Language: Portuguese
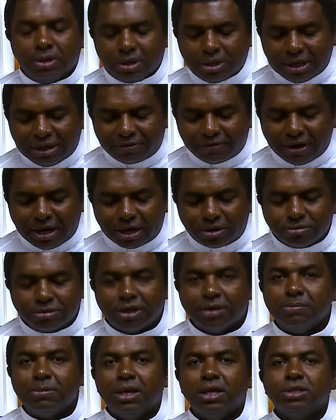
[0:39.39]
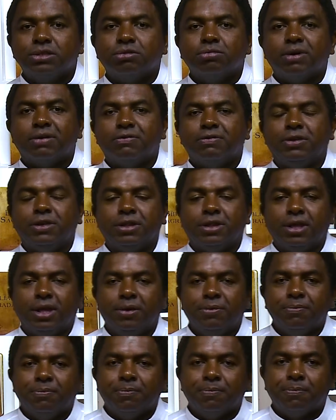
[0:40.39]
levaram também sua
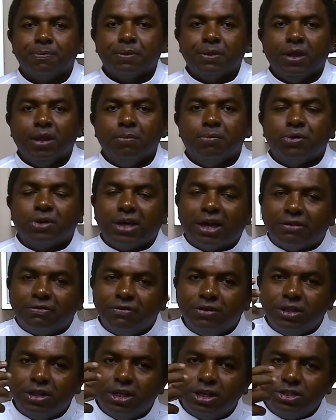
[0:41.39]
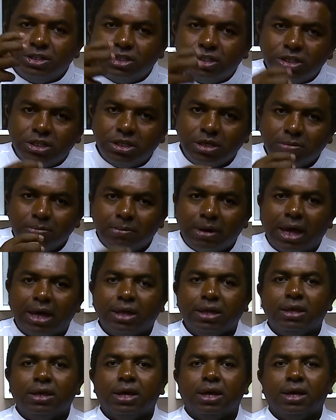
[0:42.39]
vida, porque a vida de
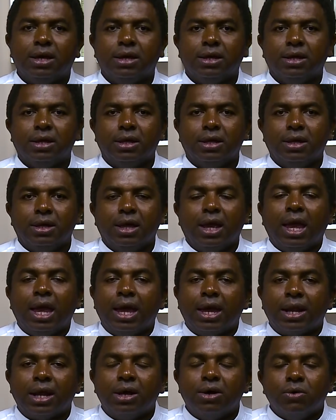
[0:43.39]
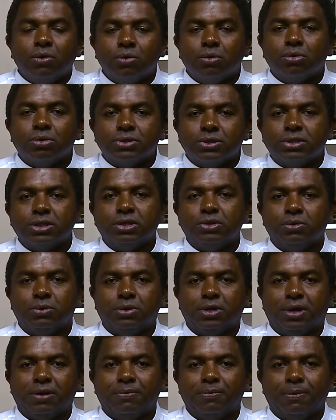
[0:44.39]
Maria era o
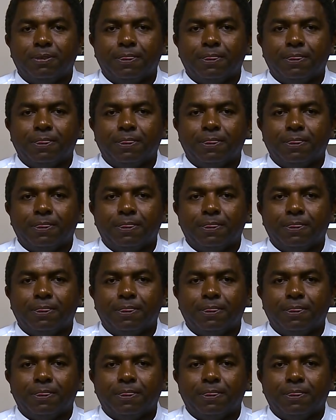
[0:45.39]
Senhor.